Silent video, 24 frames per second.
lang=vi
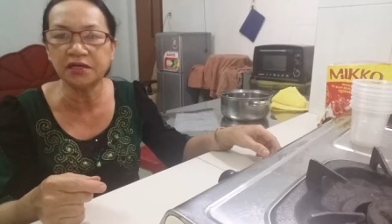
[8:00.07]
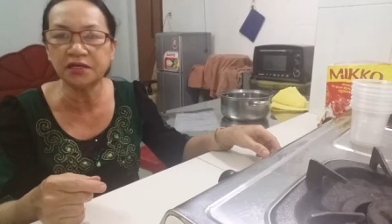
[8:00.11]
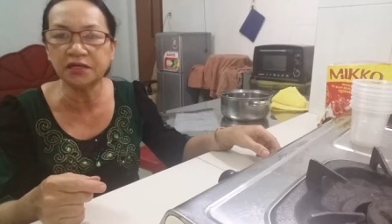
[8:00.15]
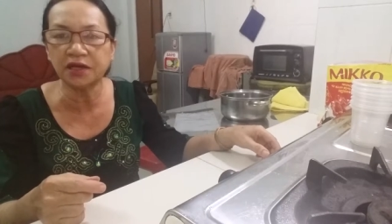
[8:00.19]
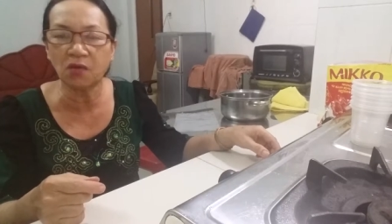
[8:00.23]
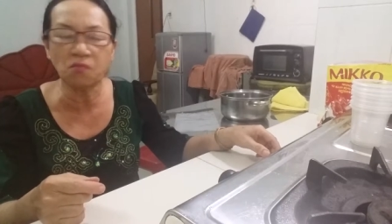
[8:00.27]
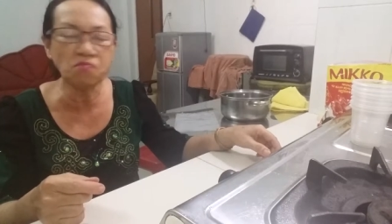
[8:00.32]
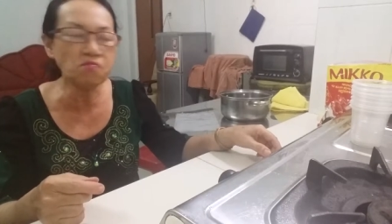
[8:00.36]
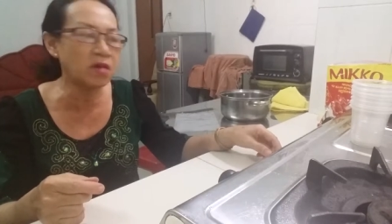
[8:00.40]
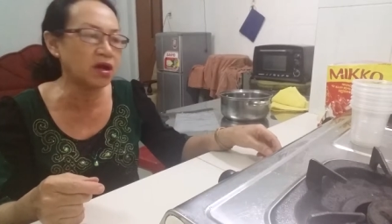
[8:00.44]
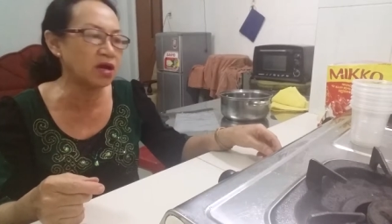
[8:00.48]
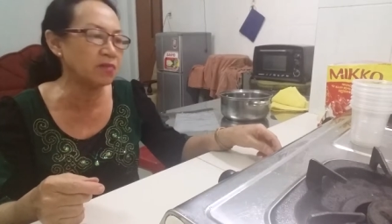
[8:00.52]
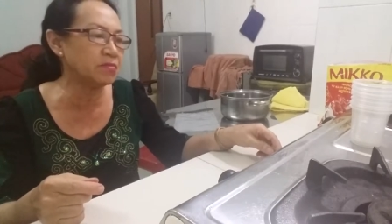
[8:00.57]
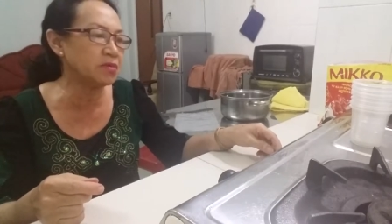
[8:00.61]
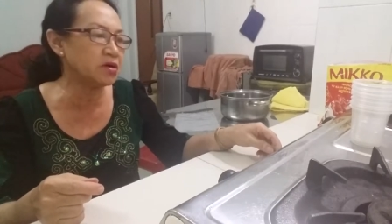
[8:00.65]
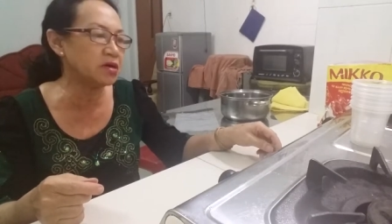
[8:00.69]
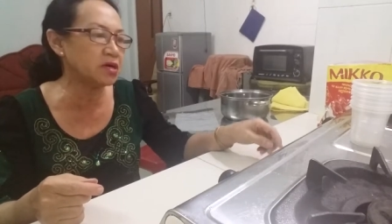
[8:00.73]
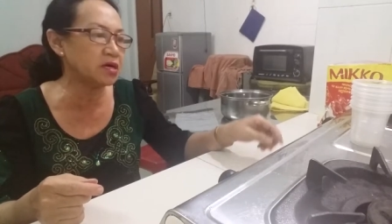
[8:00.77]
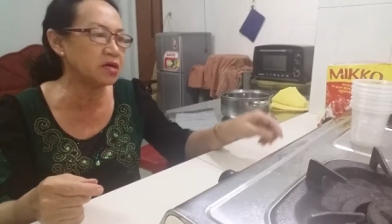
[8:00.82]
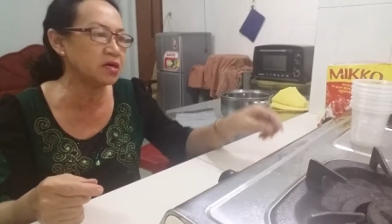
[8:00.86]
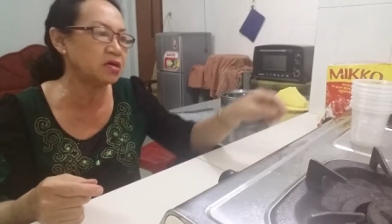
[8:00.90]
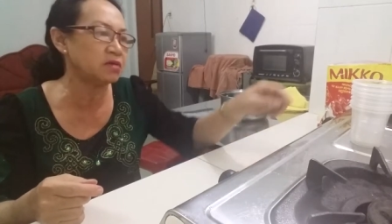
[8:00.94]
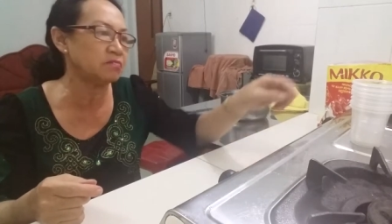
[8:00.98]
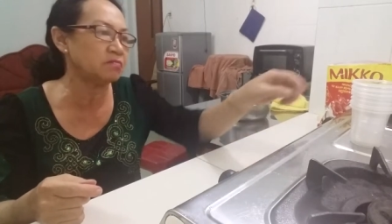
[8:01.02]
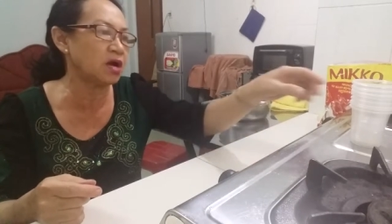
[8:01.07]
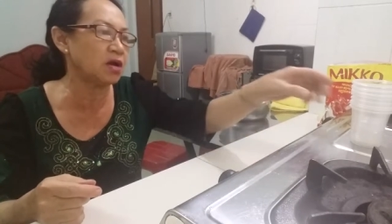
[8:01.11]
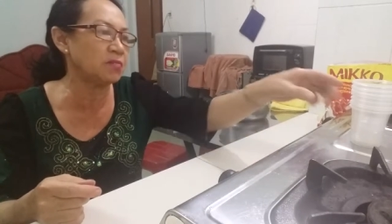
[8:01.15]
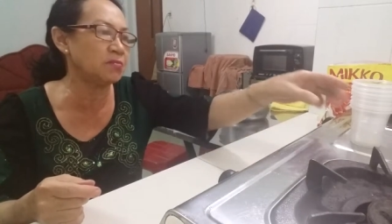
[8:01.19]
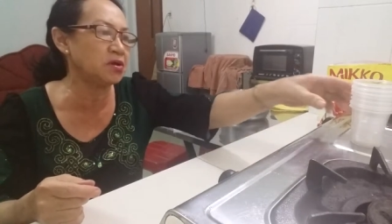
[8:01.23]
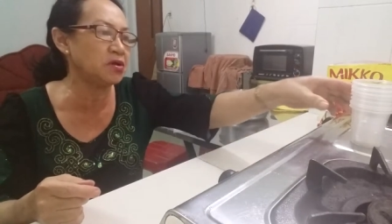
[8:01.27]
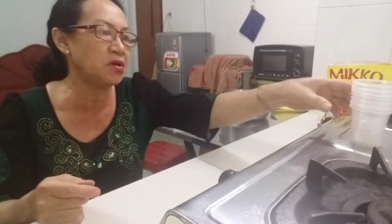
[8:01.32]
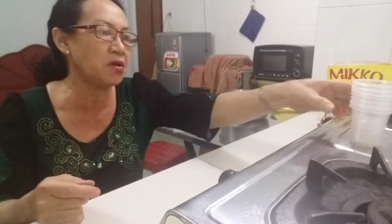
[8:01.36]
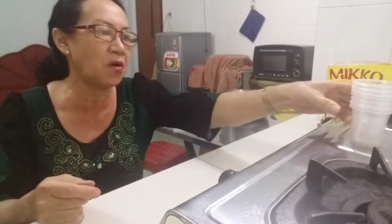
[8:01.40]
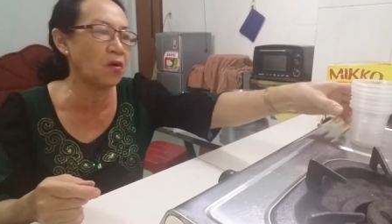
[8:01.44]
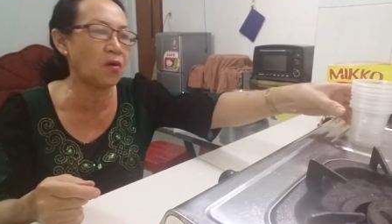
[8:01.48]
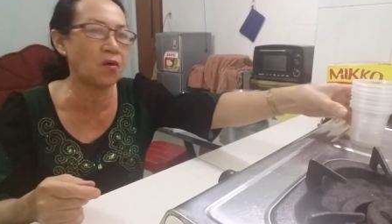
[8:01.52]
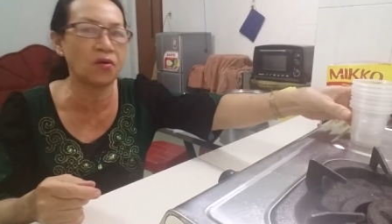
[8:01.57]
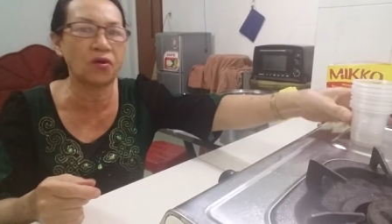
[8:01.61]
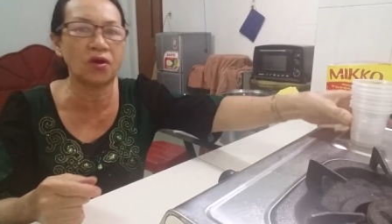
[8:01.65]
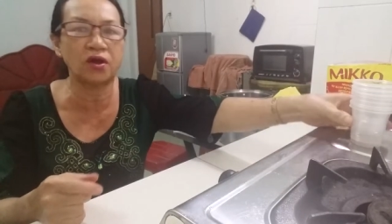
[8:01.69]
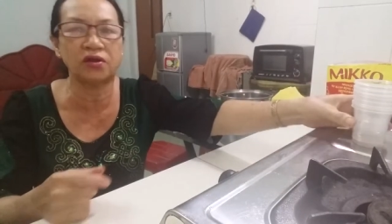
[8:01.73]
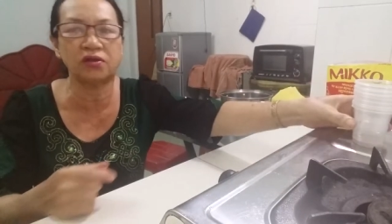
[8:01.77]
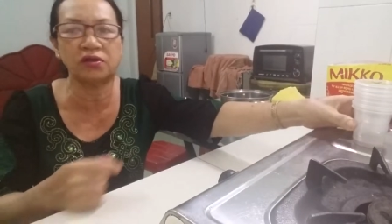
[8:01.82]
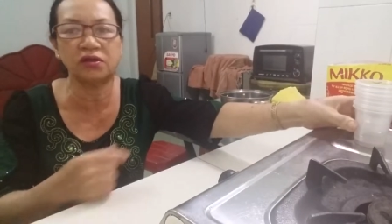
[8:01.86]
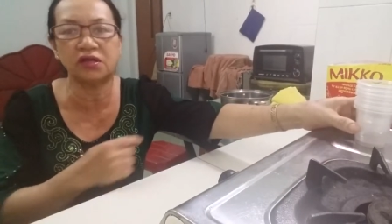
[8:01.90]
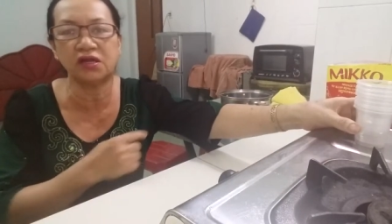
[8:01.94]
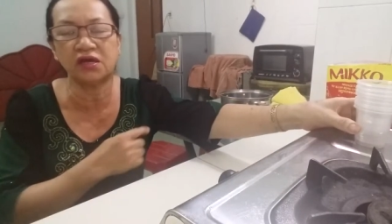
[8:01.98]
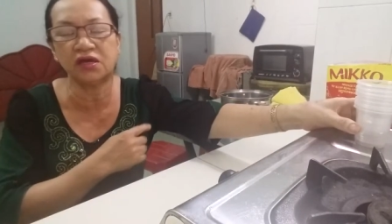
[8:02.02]
nước nóng 70 70 độ
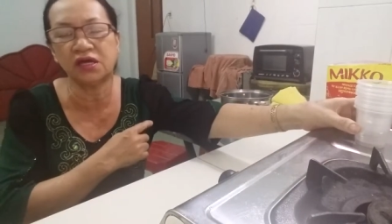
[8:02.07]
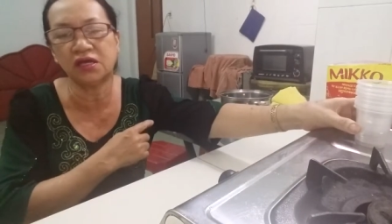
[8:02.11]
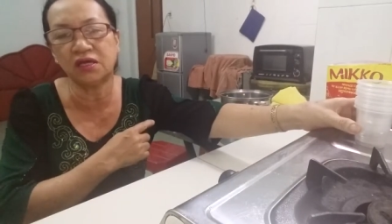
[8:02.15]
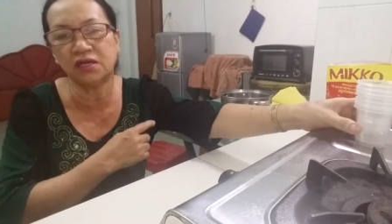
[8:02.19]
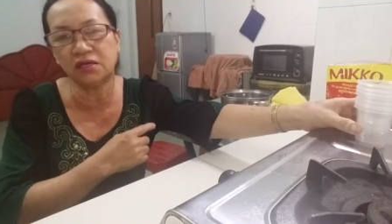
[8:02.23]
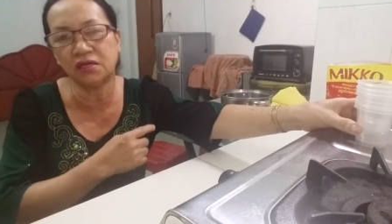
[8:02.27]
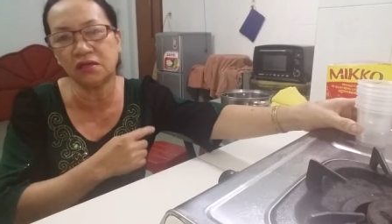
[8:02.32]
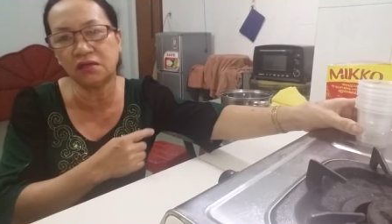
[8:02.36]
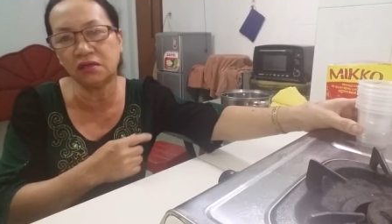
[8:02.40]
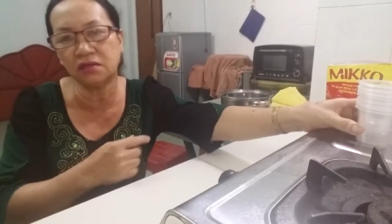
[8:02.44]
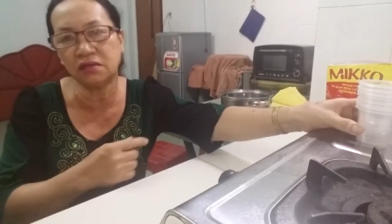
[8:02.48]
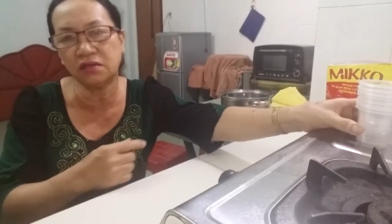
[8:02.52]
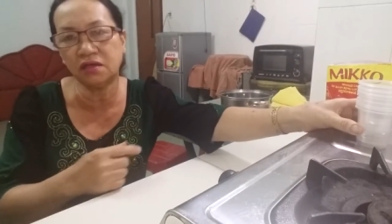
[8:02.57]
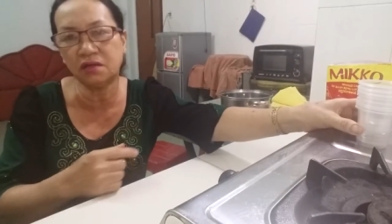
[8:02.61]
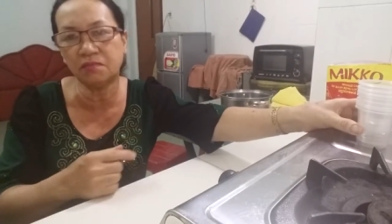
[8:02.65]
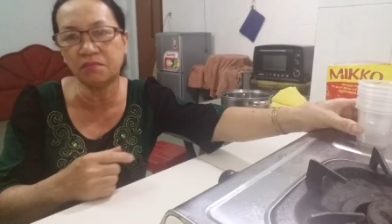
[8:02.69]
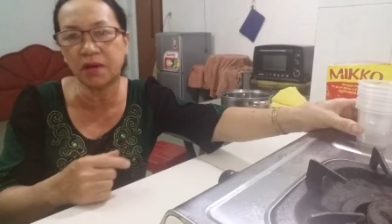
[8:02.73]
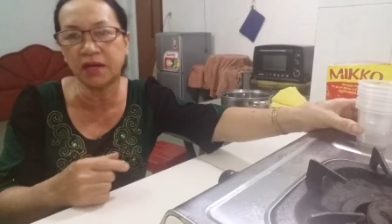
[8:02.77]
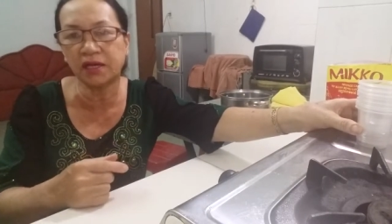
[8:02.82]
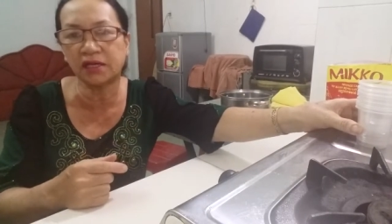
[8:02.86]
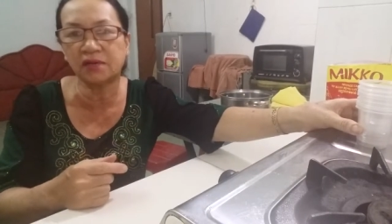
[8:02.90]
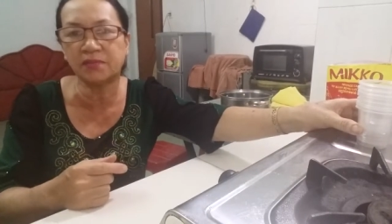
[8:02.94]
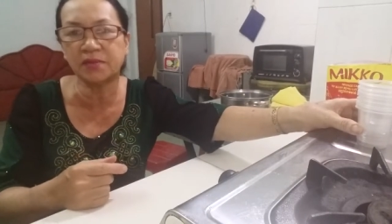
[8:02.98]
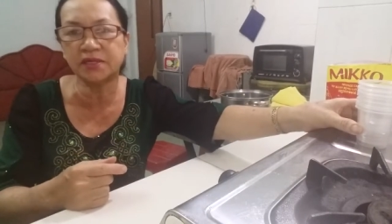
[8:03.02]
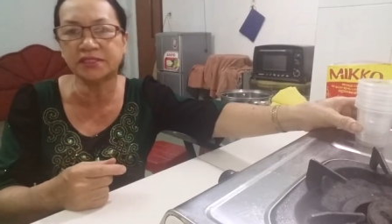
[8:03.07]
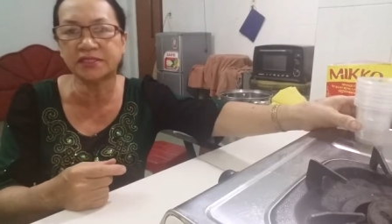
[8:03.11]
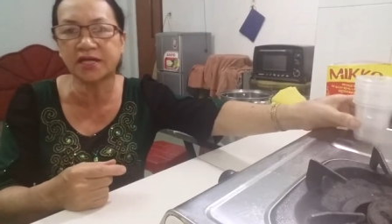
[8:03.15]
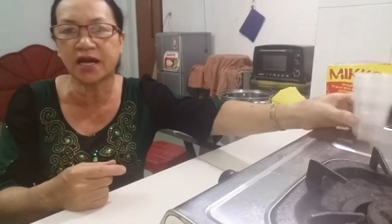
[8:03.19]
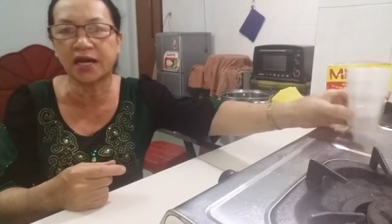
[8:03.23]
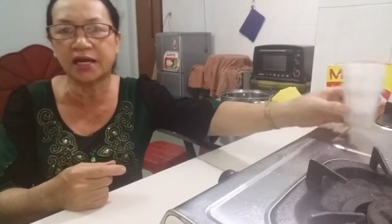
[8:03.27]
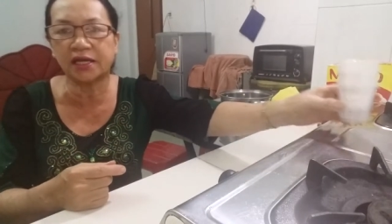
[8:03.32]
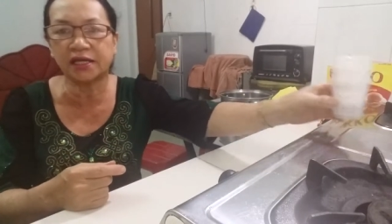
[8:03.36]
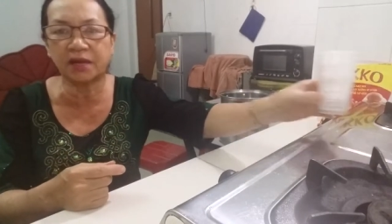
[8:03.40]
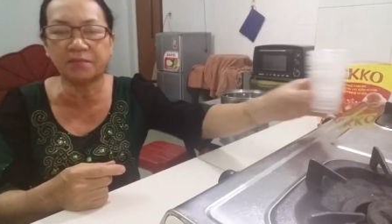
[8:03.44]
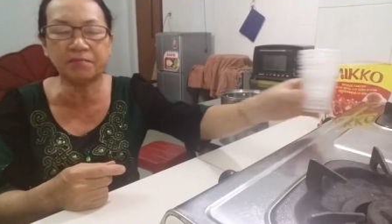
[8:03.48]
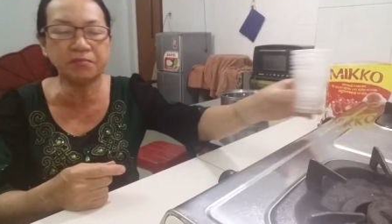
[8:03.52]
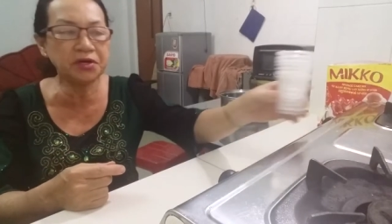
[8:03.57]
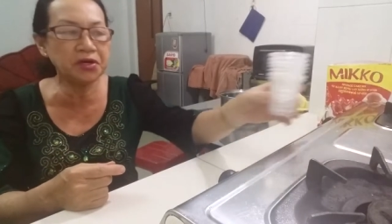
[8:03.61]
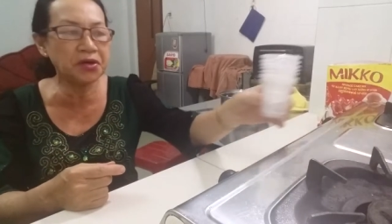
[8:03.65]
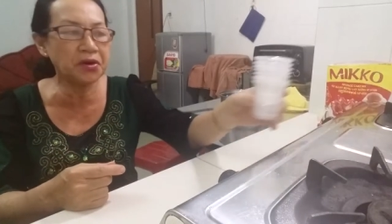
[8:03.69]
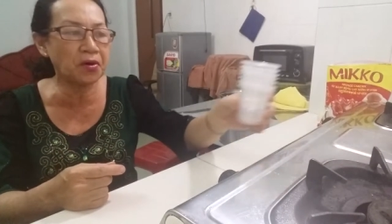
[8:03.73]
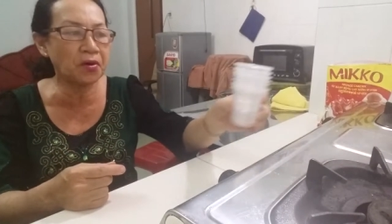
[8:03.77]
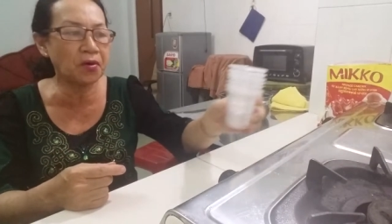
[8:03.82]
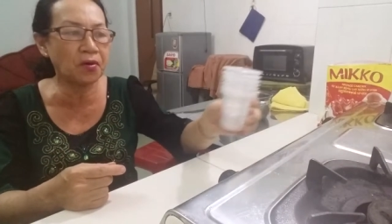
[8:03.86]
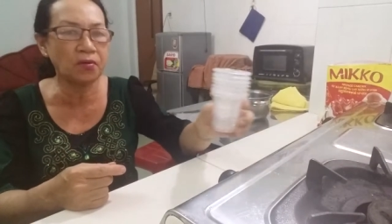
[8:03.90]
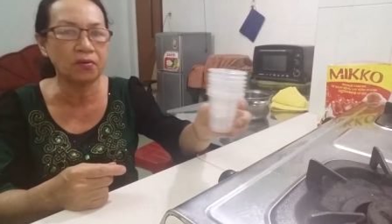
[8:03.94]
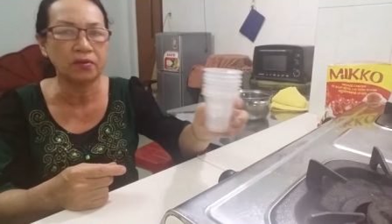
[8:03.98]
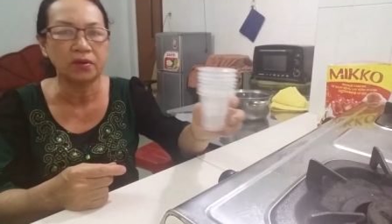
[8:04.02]
Còn như mình thì mình xài 50
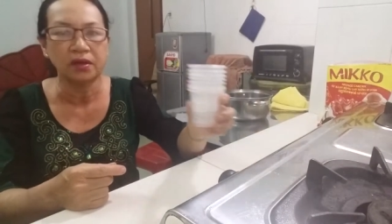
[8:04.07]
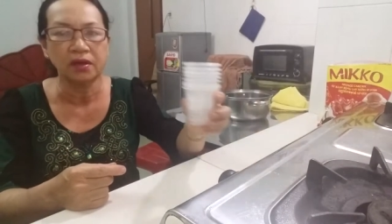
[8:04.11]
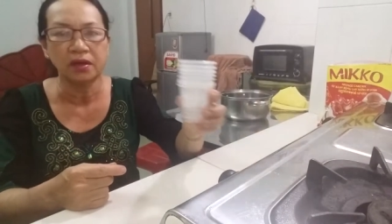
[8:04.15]
độ